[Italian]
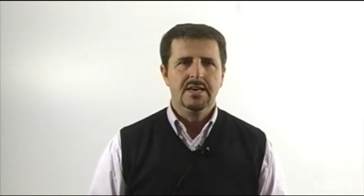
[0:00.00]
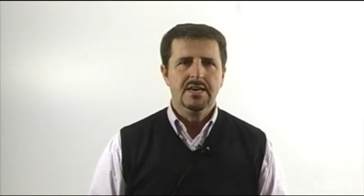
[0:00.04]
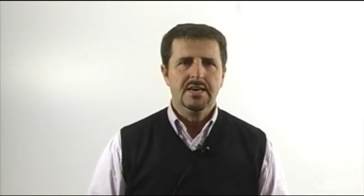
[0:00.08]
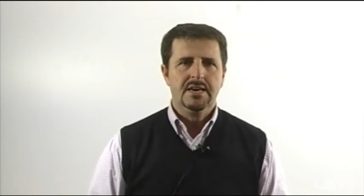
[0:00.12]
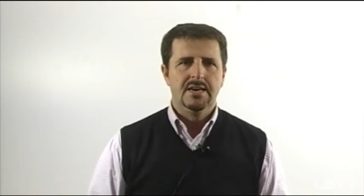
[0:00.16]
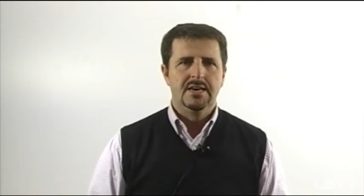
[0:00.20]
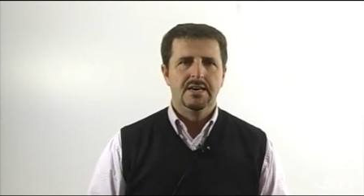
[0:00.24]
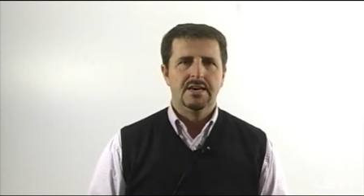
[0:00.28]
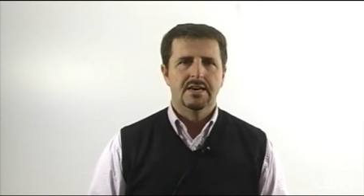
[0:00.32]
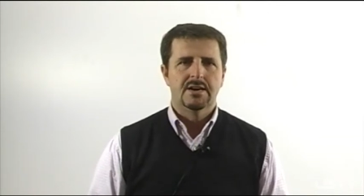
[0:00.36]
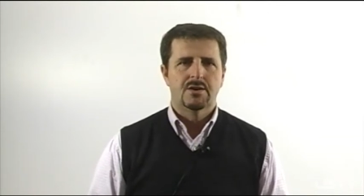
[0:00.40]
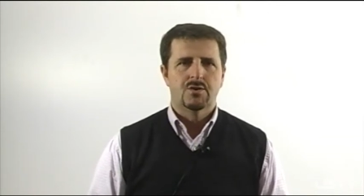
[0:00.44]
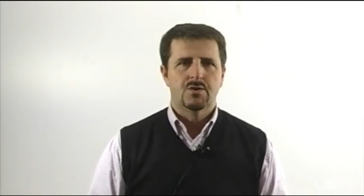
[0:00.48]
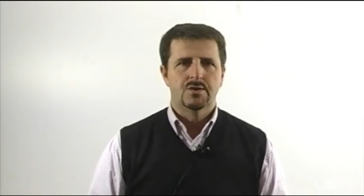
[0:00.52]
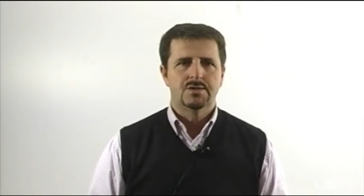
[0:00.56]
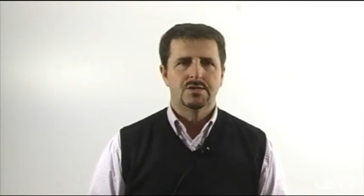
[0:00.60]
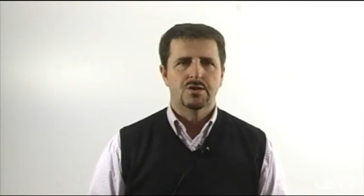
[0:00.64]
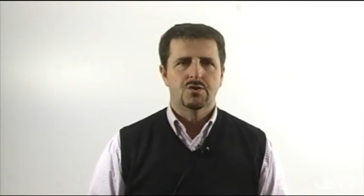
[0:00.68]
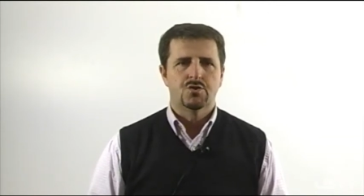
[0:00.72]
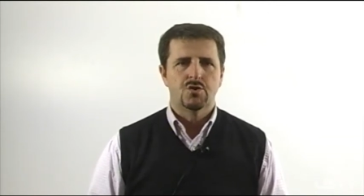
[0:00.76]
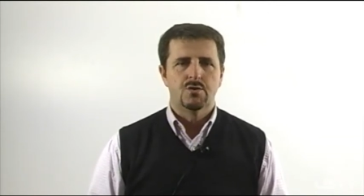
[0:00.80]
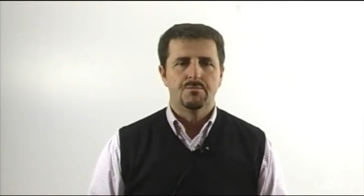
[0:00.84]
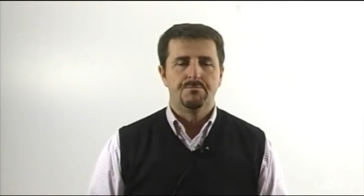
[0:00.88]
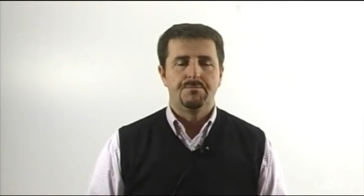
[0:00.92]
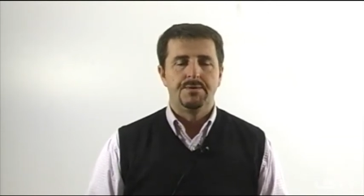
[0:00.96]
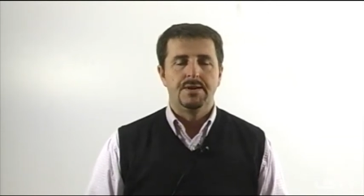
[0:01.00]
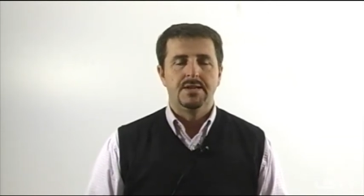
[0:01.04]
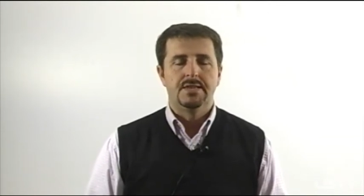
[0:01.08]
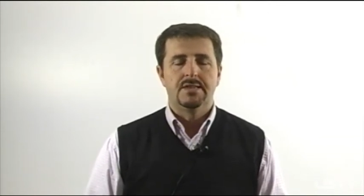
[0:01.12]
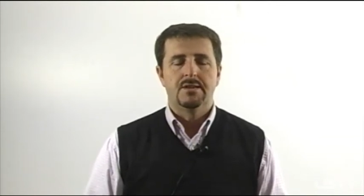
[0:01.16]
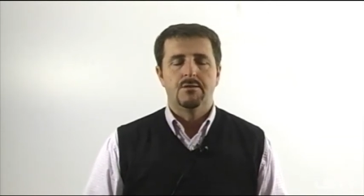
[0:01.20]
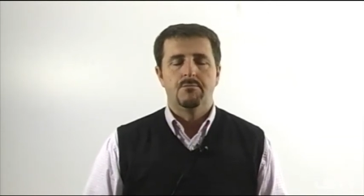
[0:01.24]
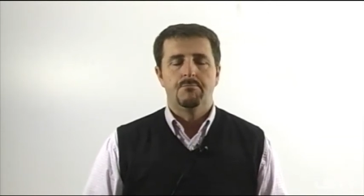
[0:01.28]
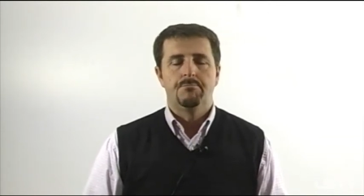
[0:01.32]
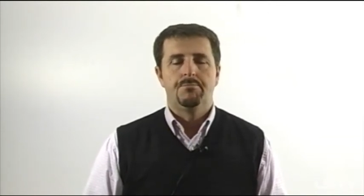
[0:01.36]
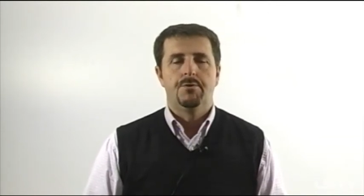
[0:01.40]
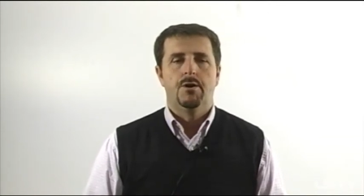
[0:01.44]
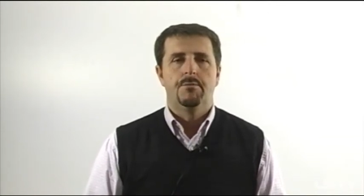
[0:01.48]
eh, così colpite,
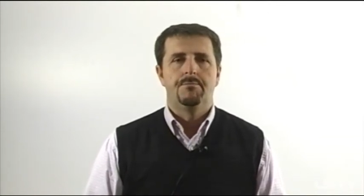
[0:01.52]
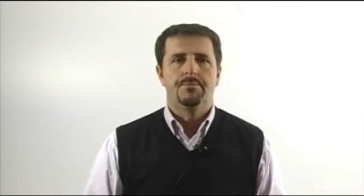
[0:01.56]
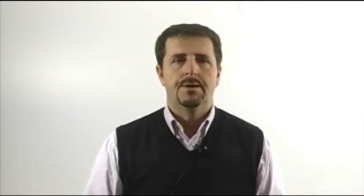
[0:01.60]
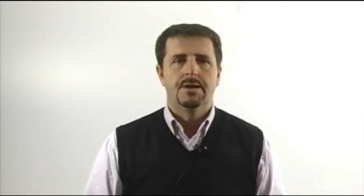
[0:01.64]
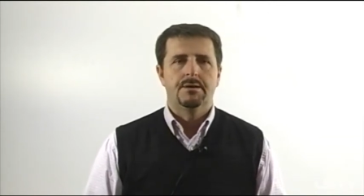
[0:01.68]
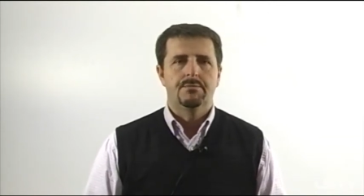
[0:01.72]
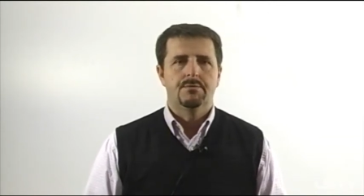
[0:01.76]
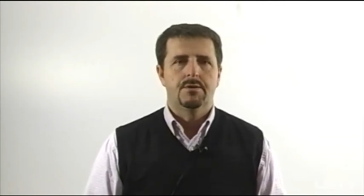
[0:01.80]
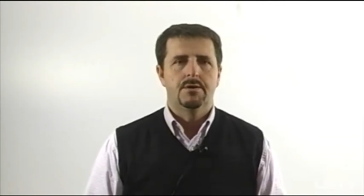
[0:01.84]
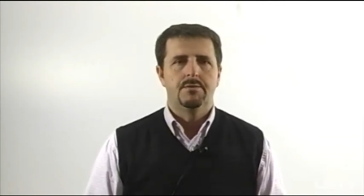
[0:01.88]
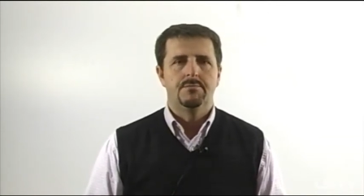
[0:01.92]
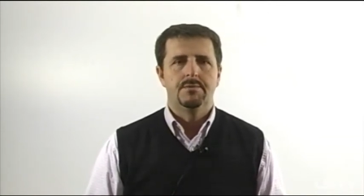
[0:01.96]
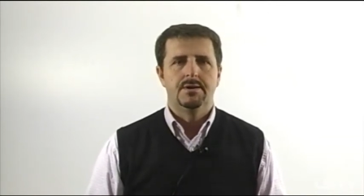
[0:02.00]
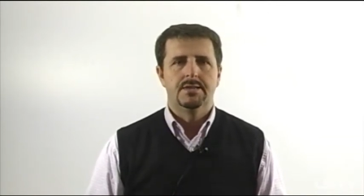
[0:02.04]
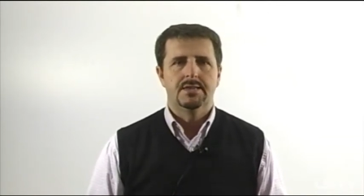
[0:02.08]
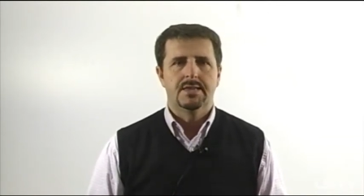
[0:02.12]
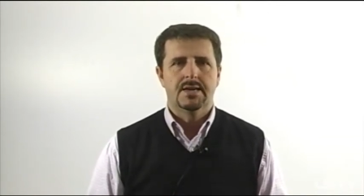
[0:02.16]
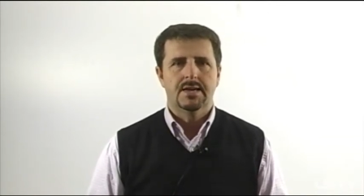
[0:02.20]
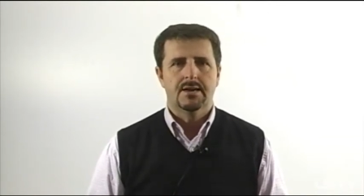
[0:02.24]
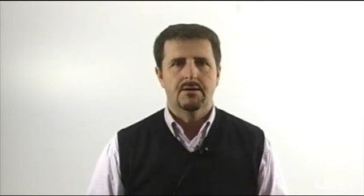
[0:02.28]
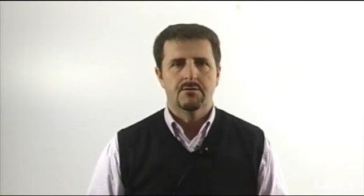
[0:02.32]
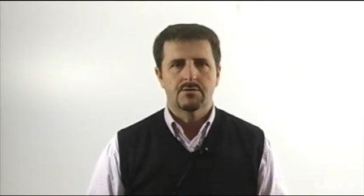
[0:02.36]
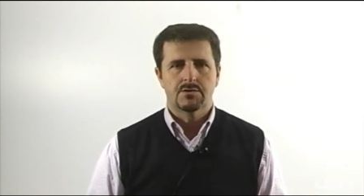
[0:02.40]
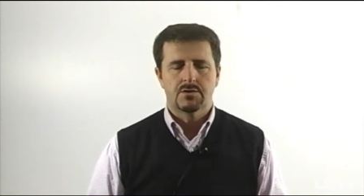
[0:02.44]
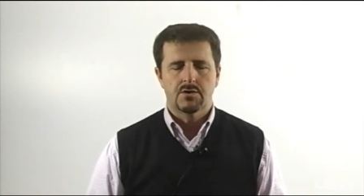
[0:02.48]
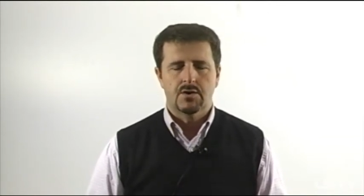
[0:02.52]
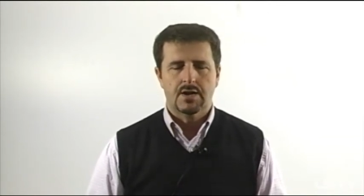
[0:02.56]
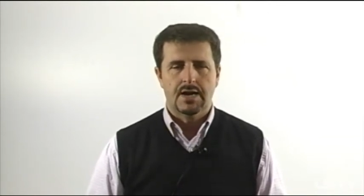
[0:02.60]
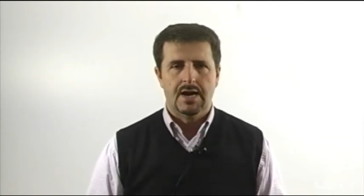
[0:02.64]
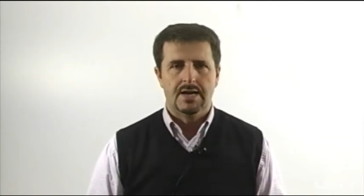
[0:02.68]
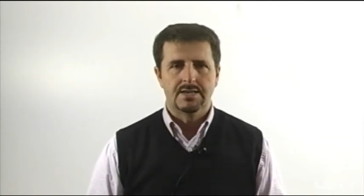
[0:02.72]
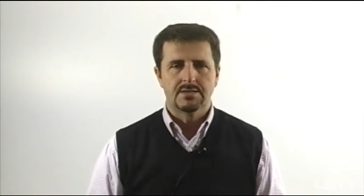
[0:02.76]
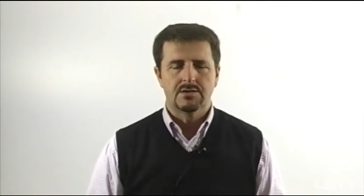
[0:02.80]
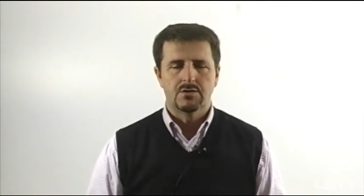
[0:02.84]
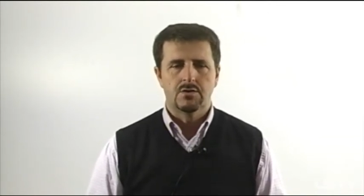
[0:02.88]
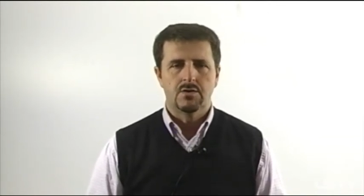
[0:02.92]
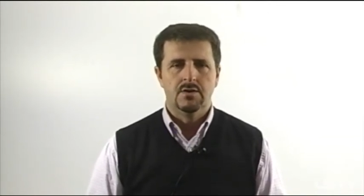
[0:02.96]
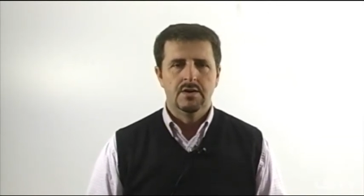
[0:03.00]
un po' perché probabilmente anche in questo
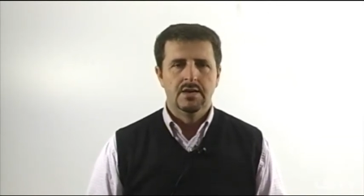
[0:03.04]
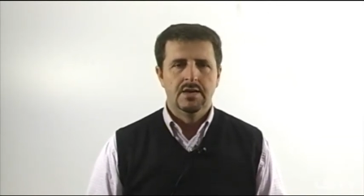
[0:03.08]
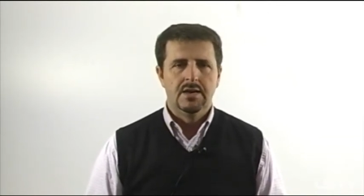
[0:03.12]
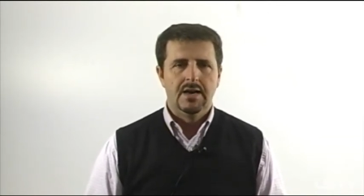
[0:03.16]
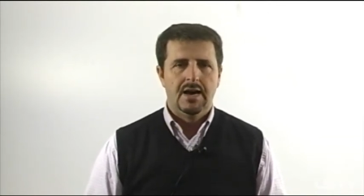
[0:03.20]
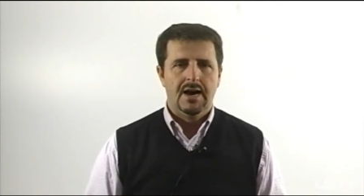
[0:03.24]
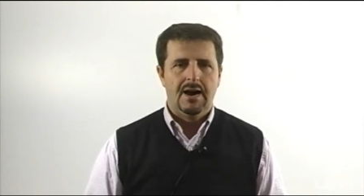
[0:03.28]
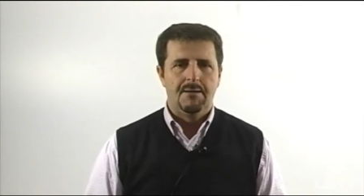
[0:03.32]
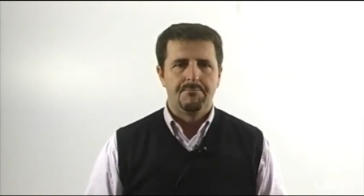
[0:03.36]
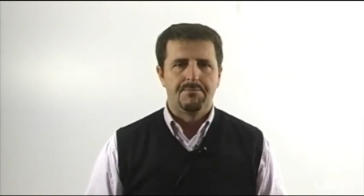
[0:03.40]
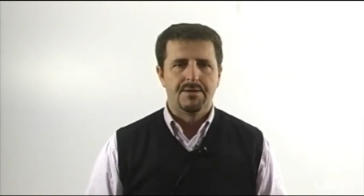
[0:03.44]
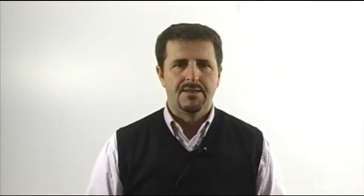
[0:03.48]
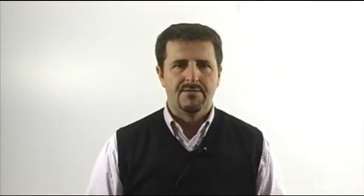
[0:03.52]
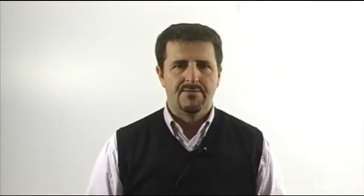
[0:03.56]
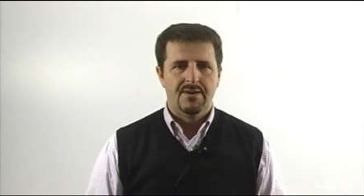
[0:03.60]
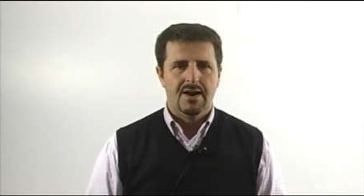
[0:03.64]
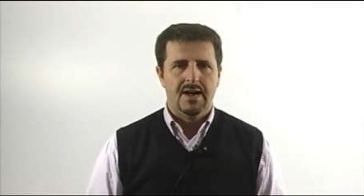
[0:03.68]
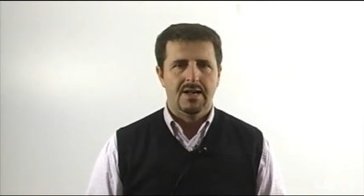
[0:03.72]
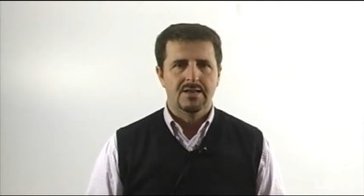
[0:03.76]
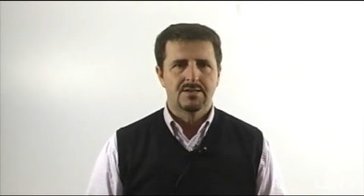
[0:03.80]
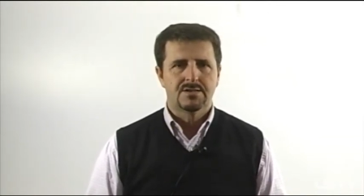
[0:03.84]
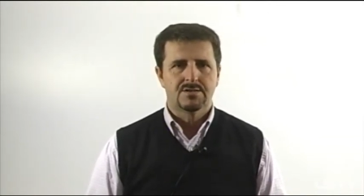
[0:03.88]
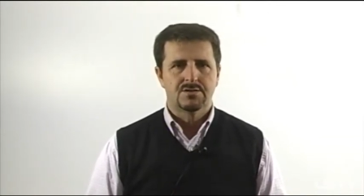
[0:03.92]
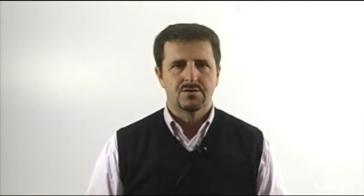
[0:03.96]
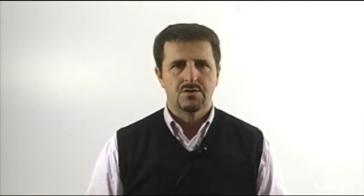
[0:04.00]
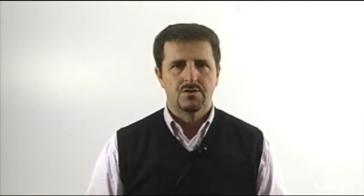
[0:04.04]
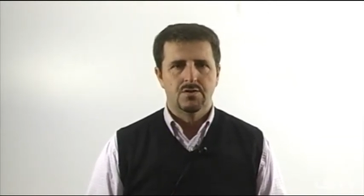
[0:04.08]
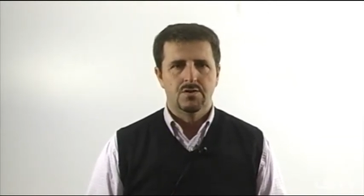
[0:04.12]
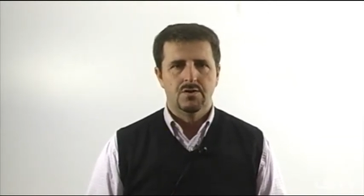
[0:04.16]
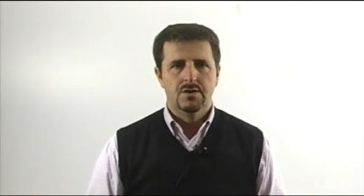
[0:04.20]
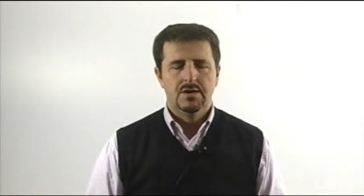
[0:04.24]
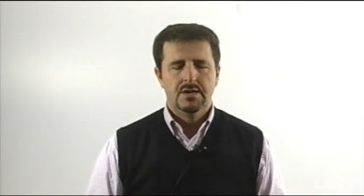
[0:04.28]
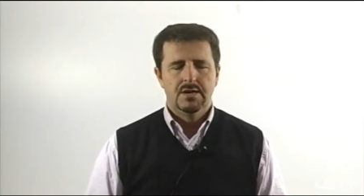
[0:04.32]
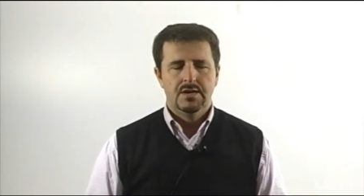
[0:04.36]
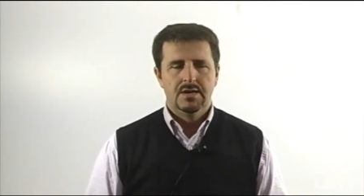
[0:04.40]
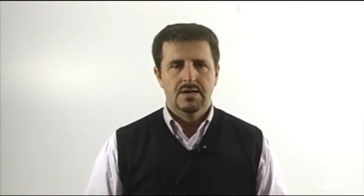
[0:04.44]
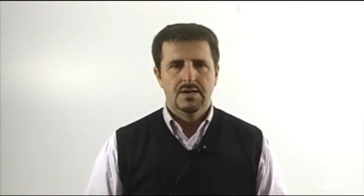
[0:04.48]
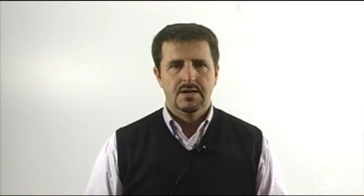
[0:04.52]
caso ha prevalso
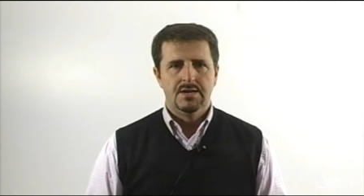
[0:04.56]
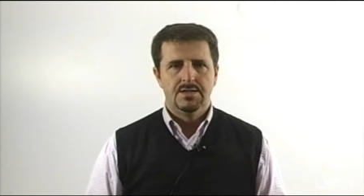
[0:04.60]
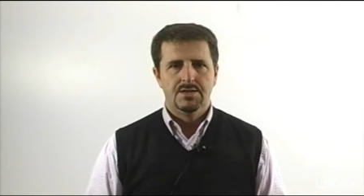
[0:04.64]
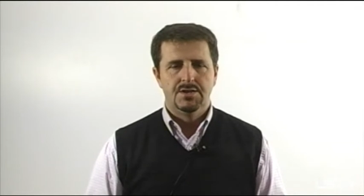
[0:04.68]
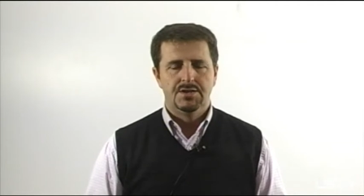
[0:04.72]
eh,